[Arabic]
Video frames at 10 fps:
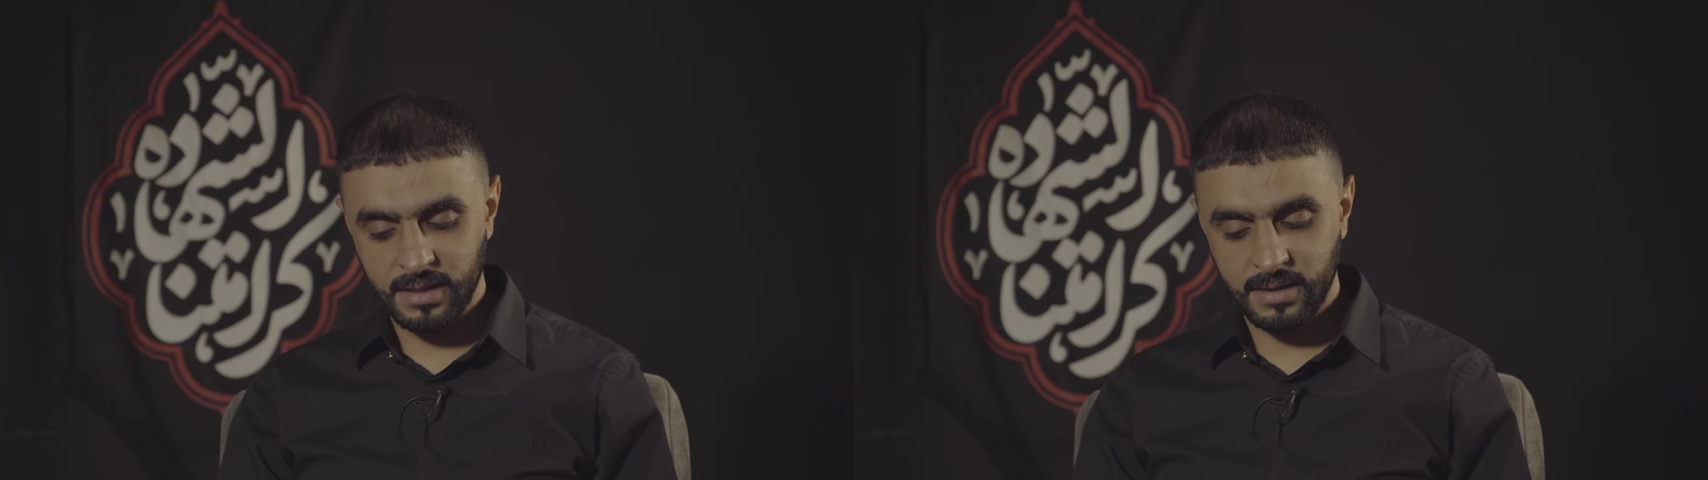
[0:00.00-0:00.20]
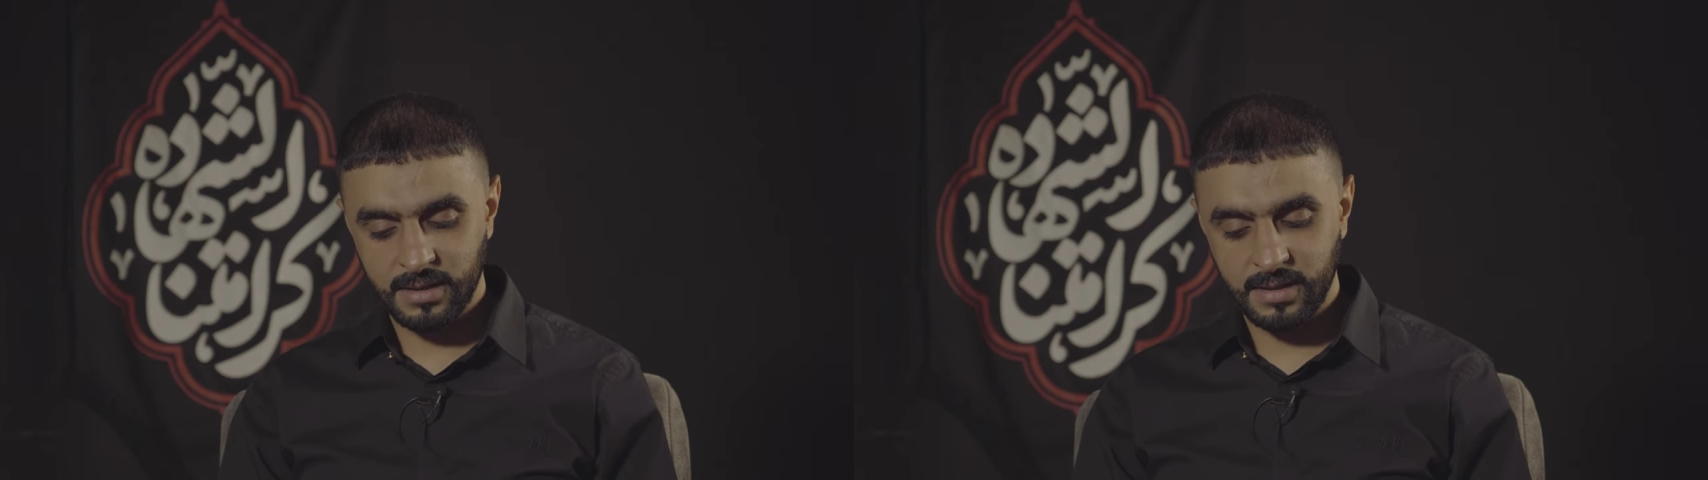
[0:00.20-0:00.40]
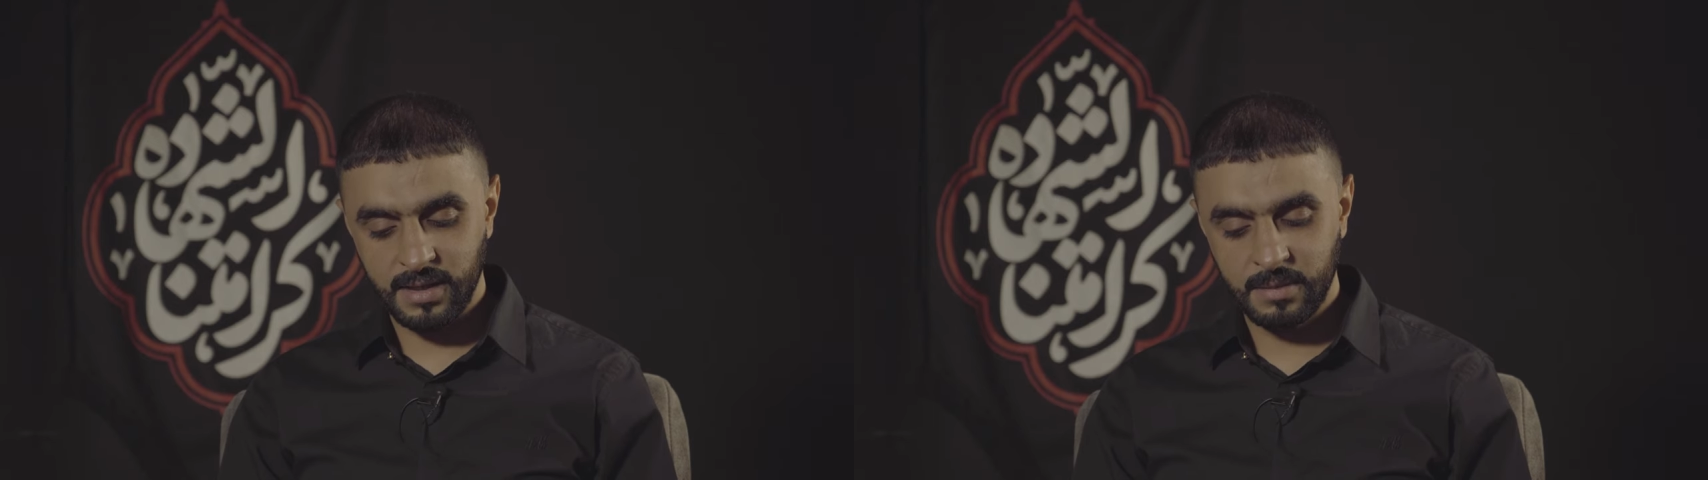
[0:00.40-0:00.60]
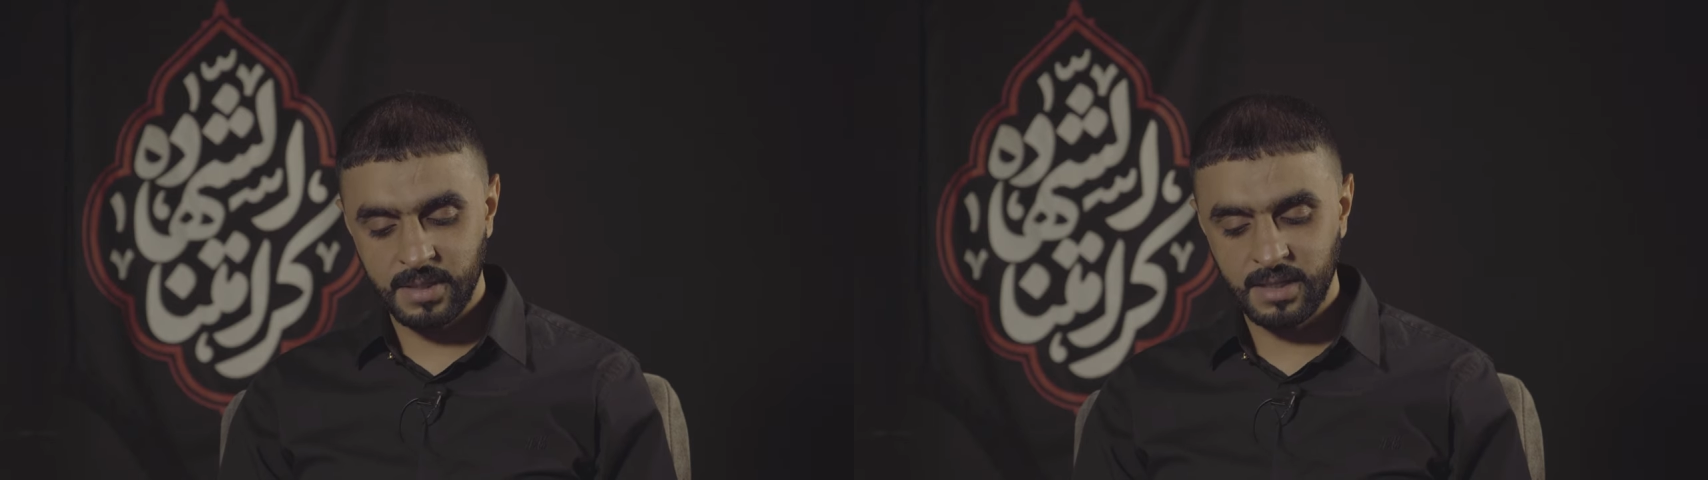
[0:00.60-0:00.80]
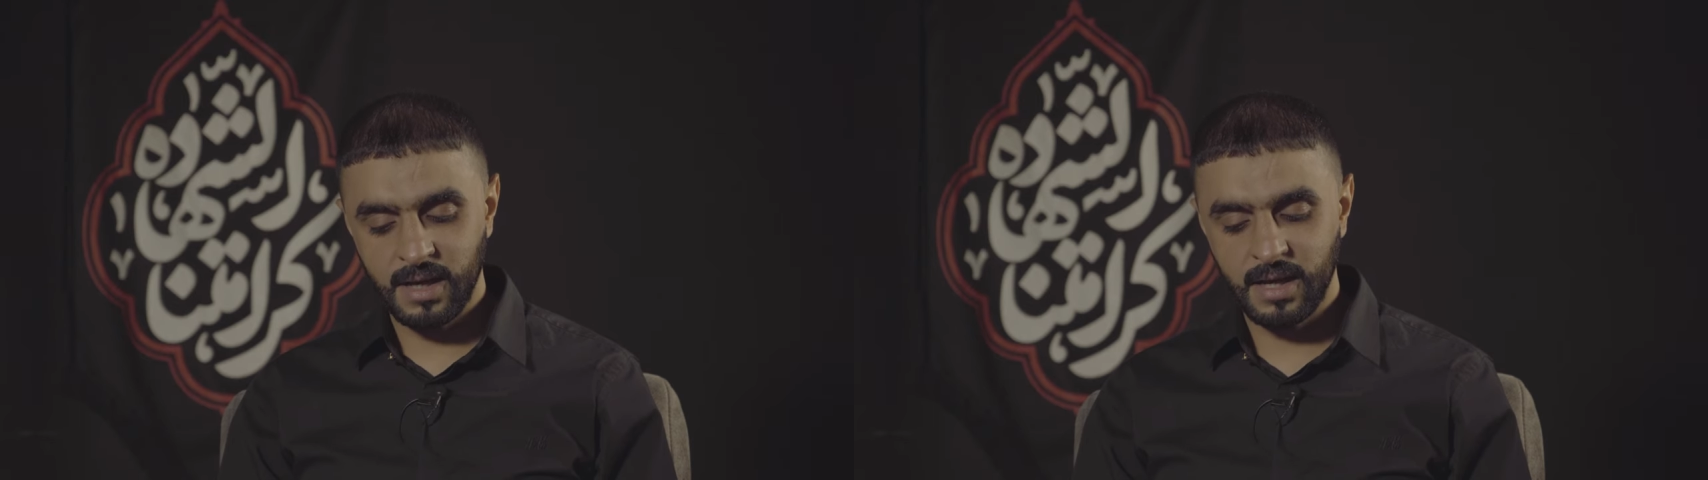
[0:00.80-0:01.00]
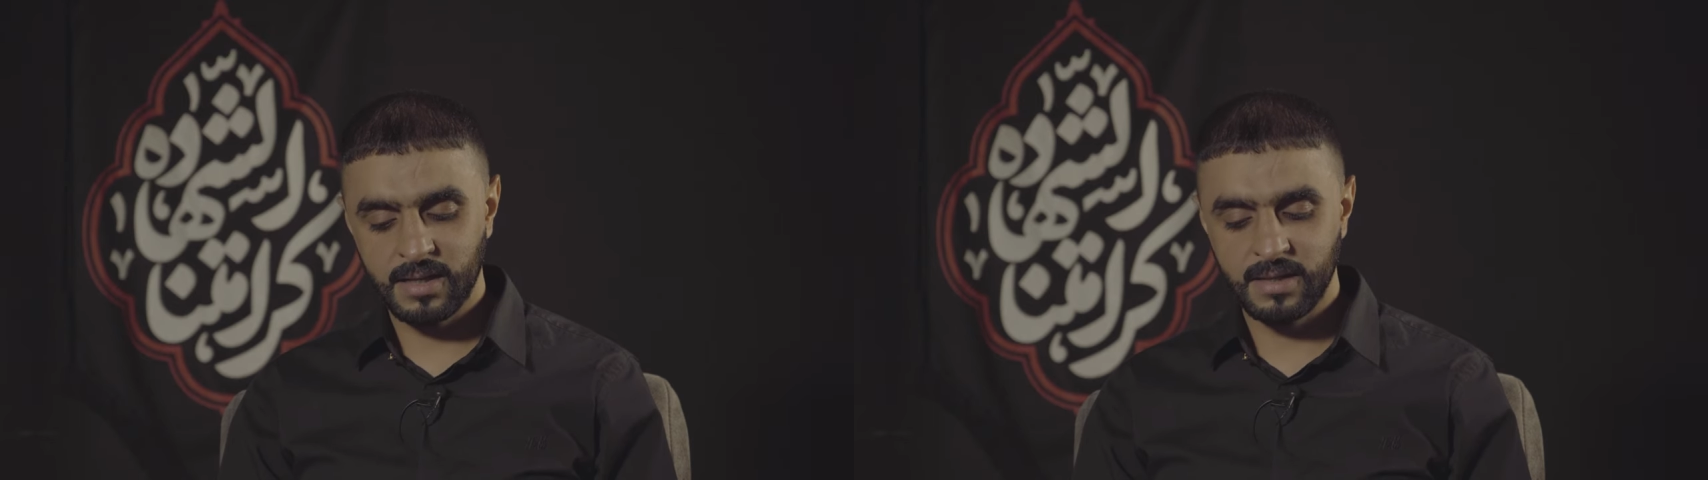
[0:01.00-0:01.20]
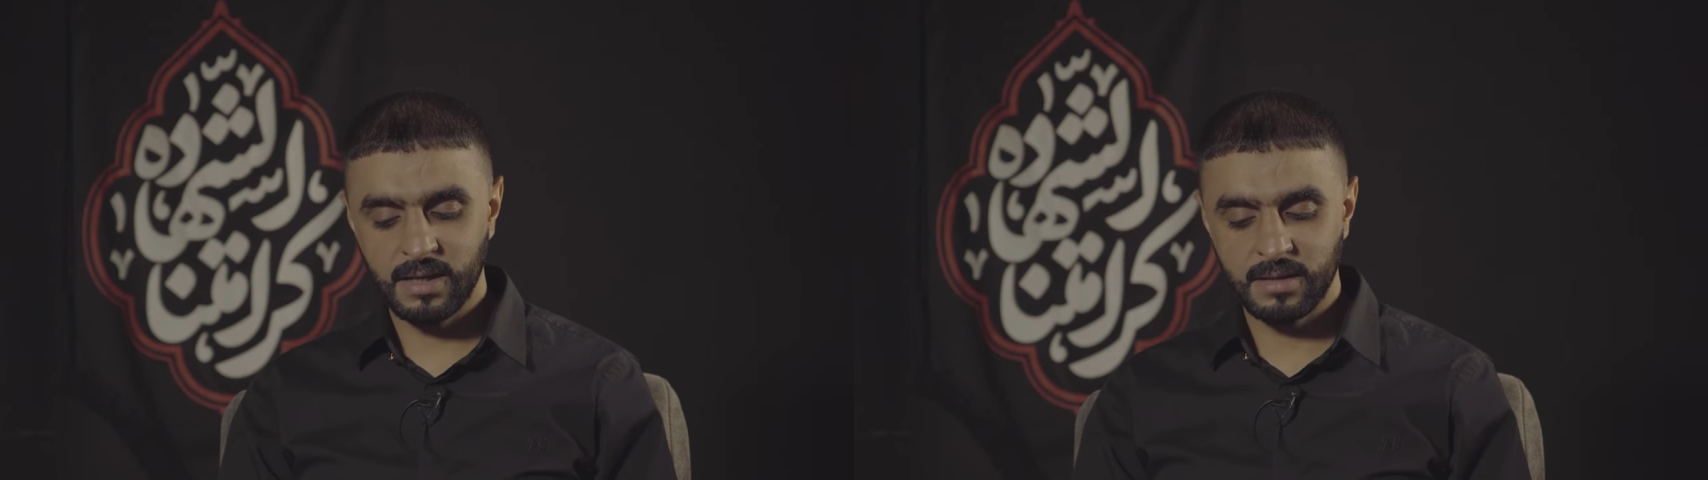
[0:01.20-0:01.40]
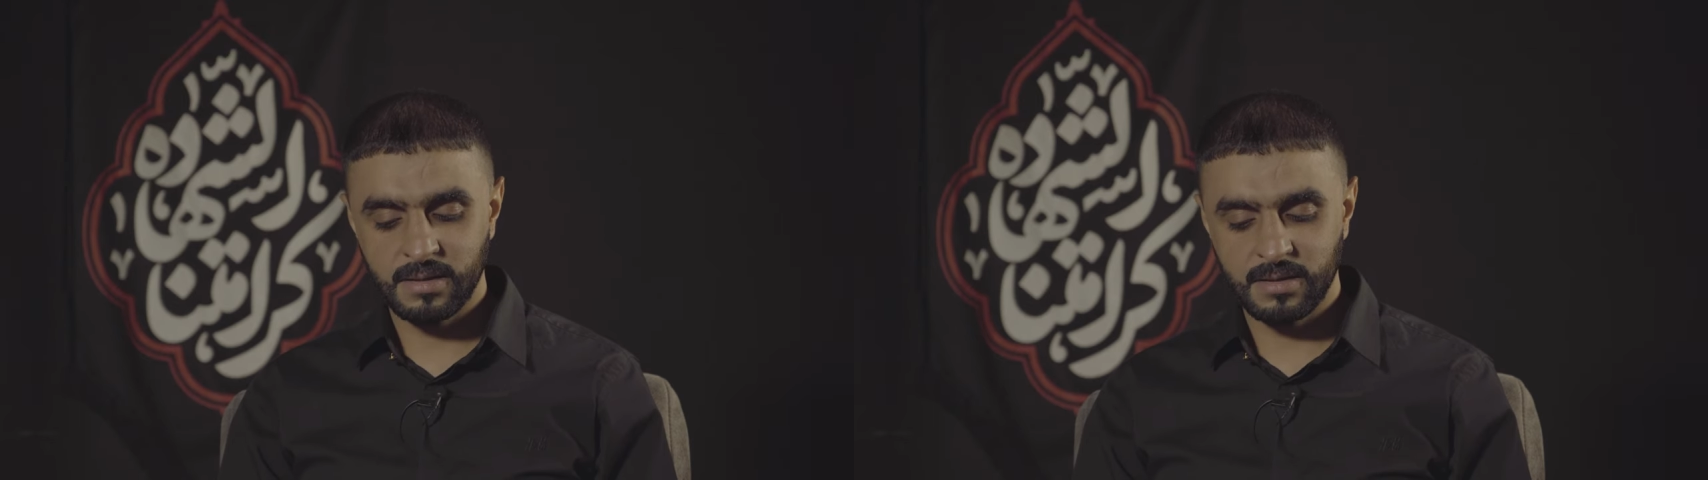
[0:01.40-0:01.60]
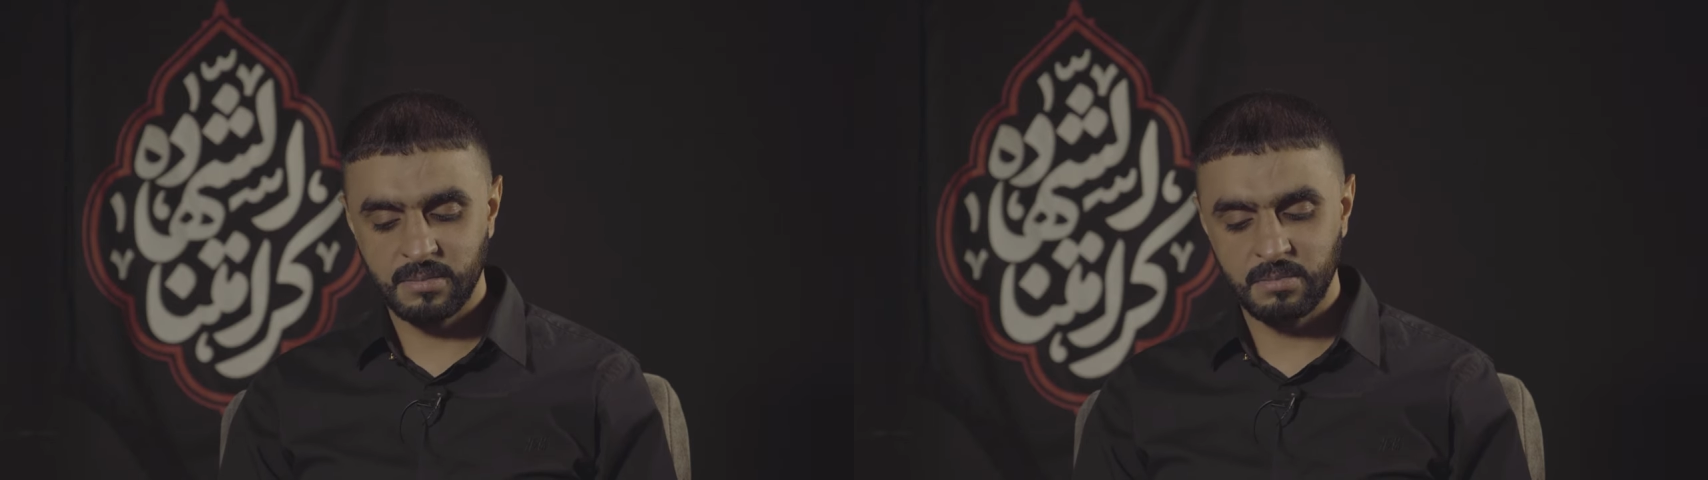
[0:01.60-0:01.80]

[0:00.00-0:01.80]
الكتاب إلى أكثر